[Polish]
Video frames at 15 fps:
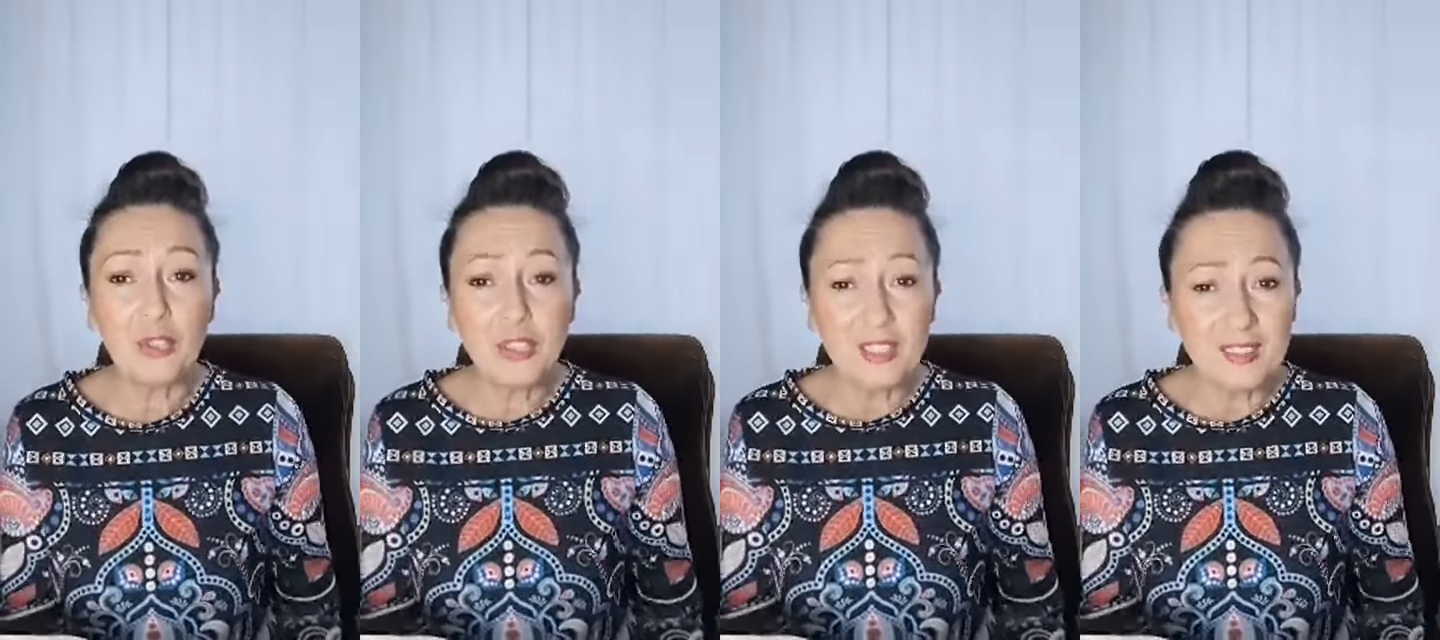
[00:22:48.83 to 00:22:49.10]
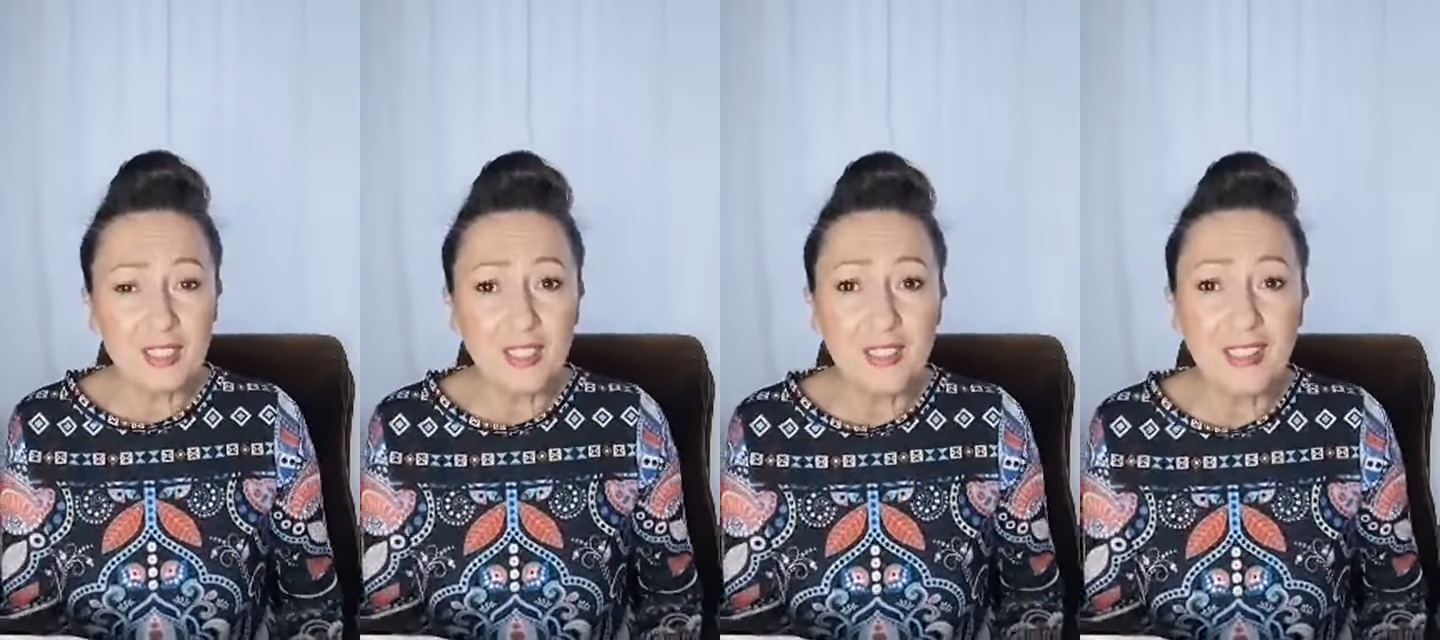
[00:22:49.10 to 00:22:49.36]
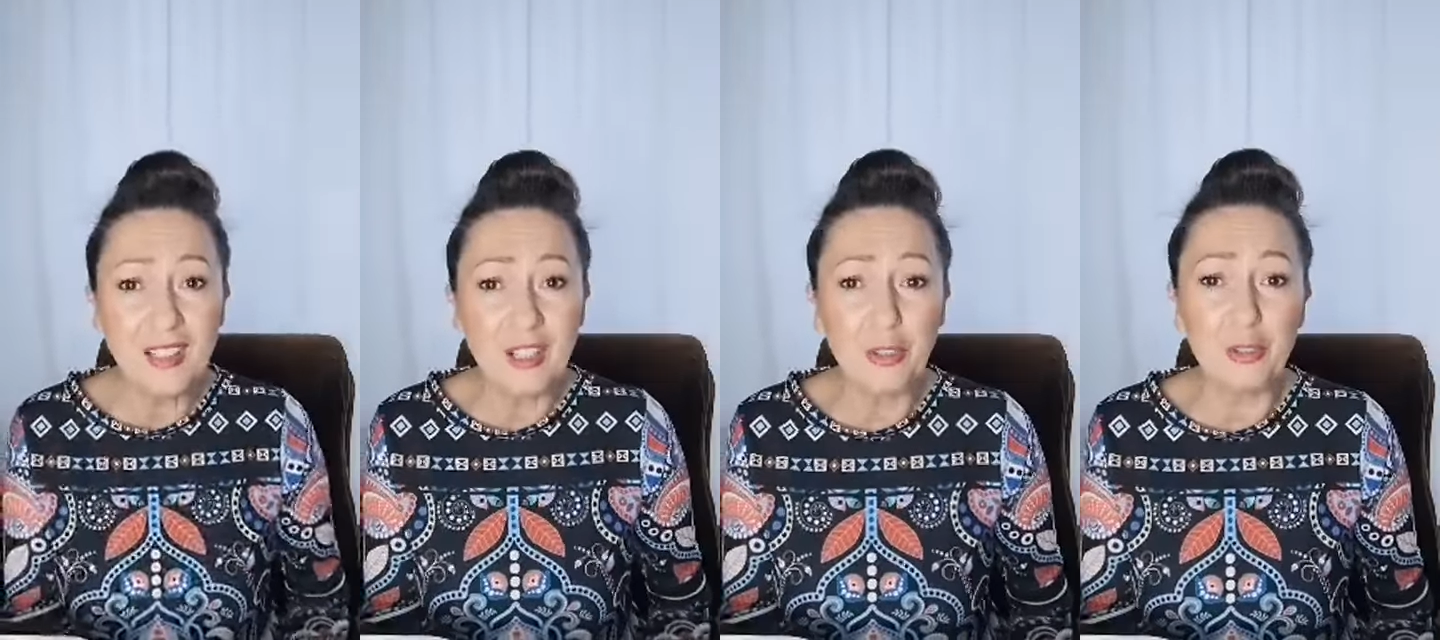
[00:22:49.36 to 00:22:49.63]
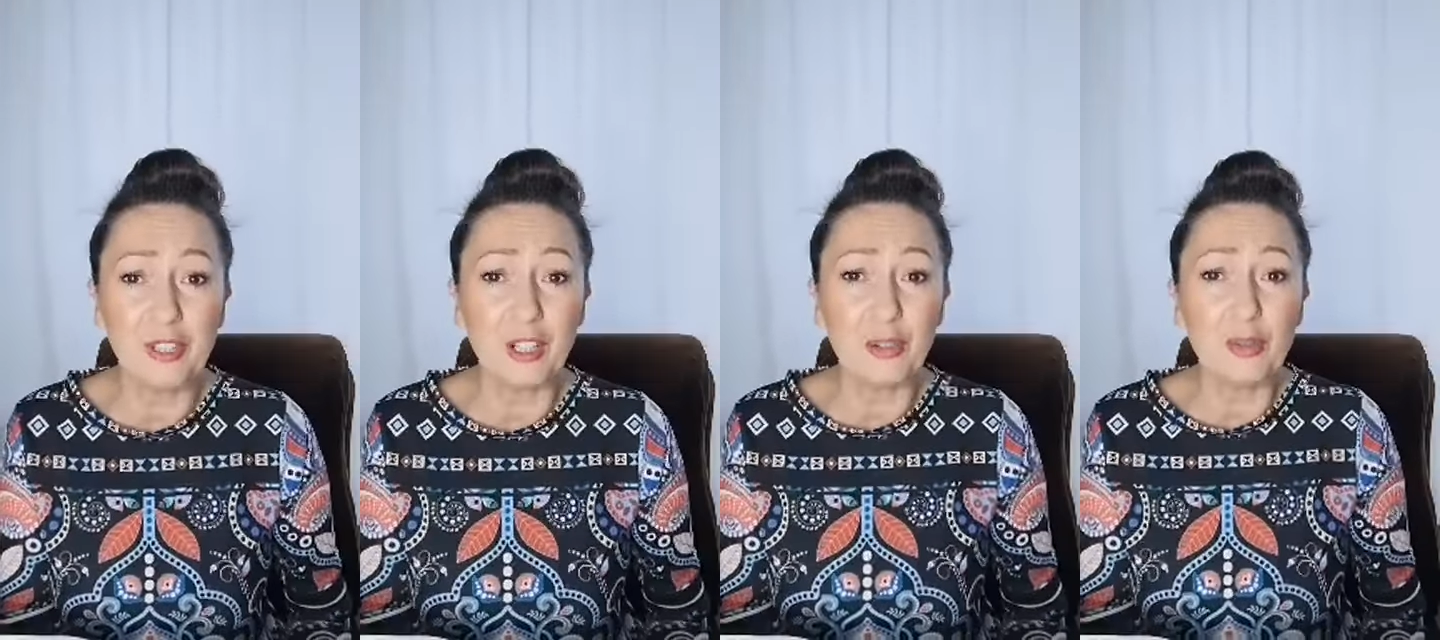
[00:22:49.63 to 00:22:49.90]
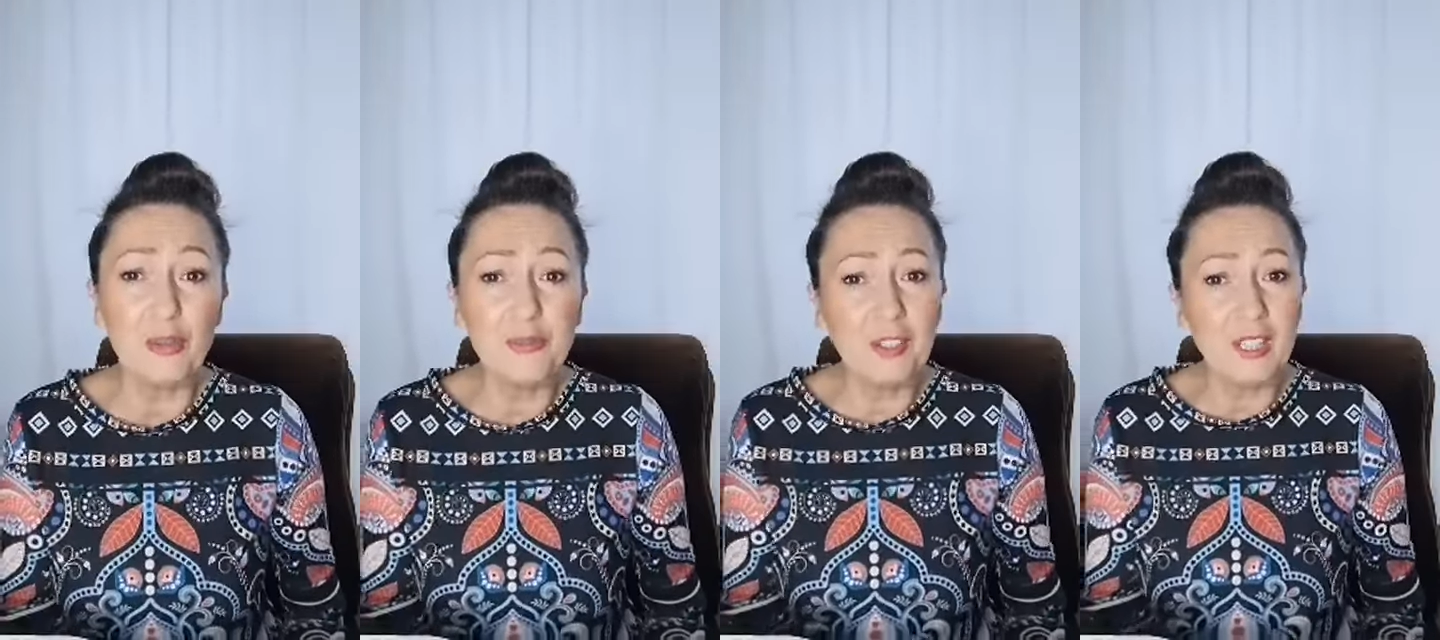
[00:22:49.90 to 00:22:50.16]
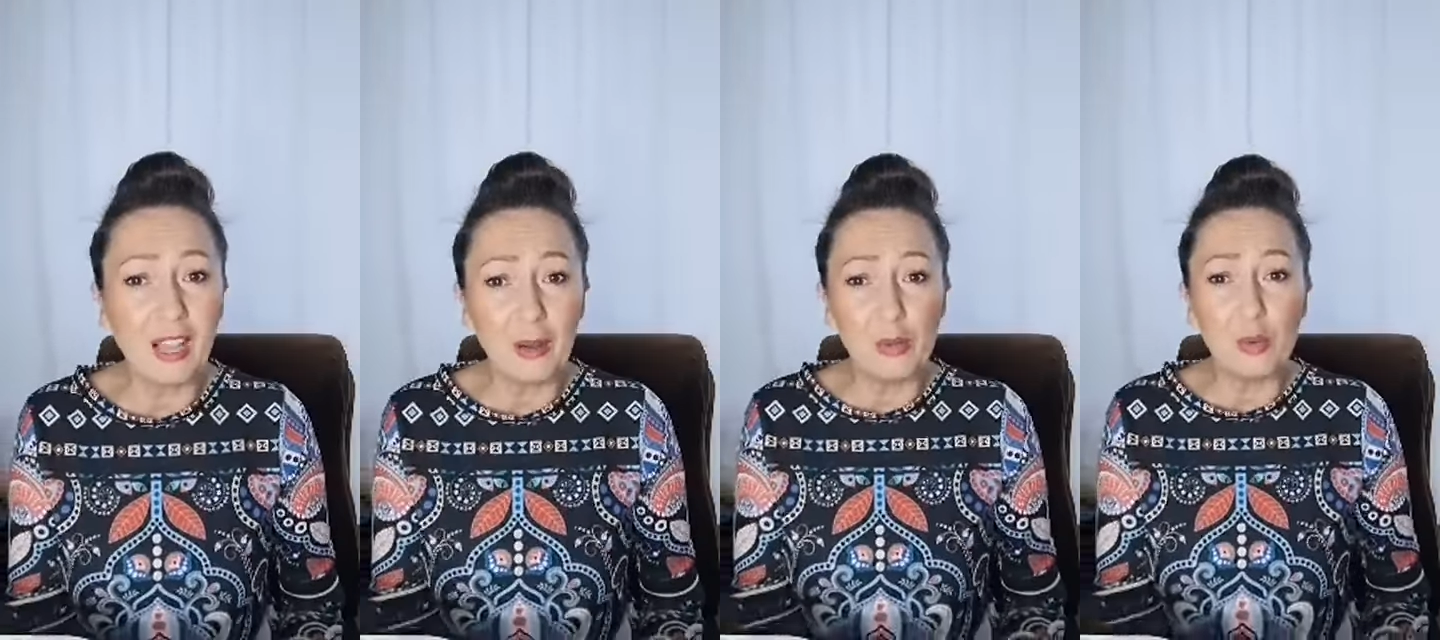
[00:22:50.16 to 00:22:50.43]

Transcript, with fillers: nic innego jak uwika,